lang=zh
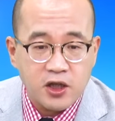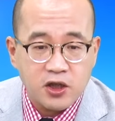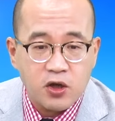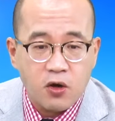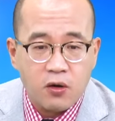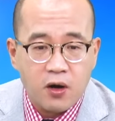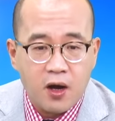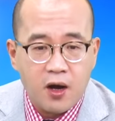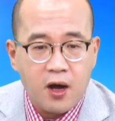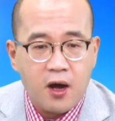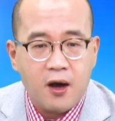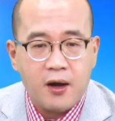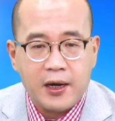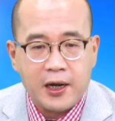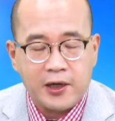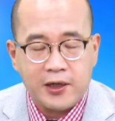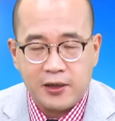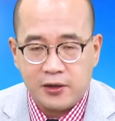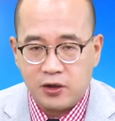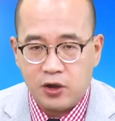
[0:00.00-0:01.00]
送了哈。
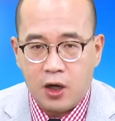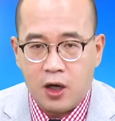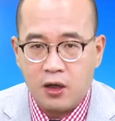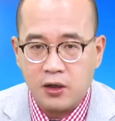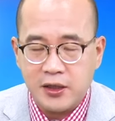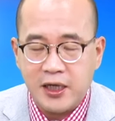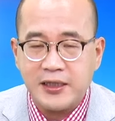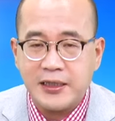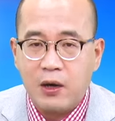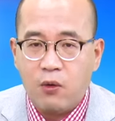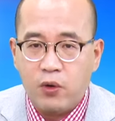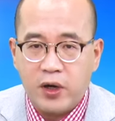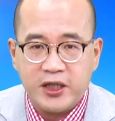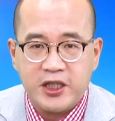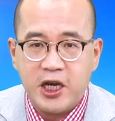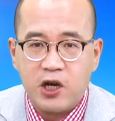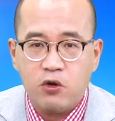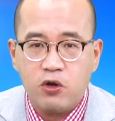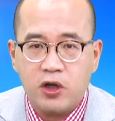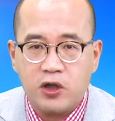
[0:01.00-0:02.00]
来哦，先讲我的
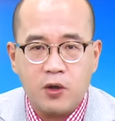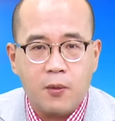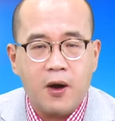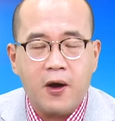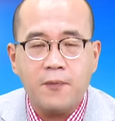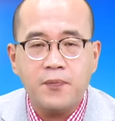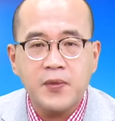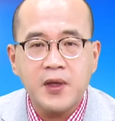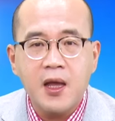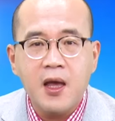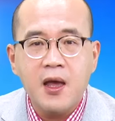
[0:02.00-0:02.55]
结论，好不好？